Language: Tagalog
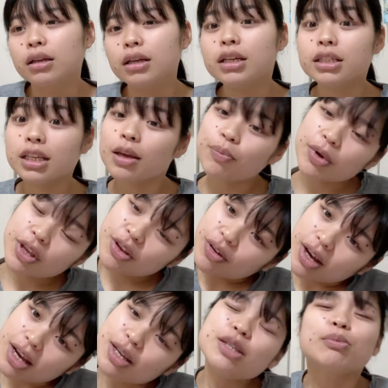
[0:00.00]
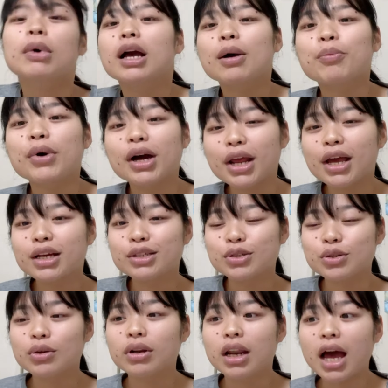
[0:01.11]
Isipin nyo guys, magkaparehas
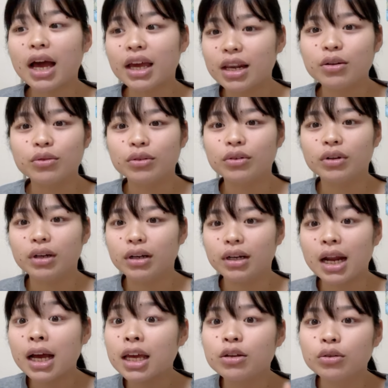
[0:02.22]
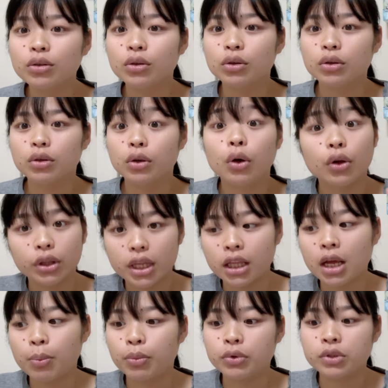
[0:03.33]
yung laki nung, laki nung lote.
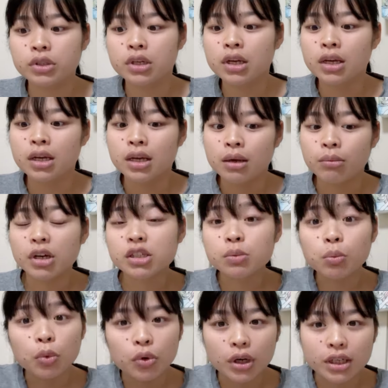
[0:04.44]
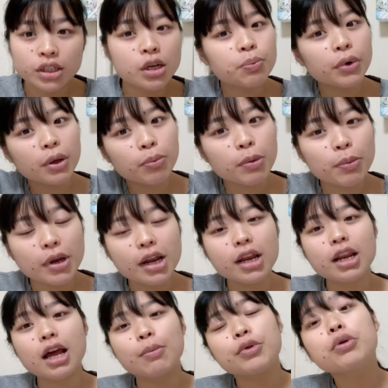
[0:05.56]
Tapos, mas mura. Siyempre, pipiliin
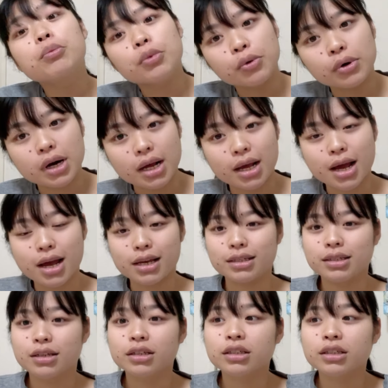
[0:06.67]
namin yung mura guys.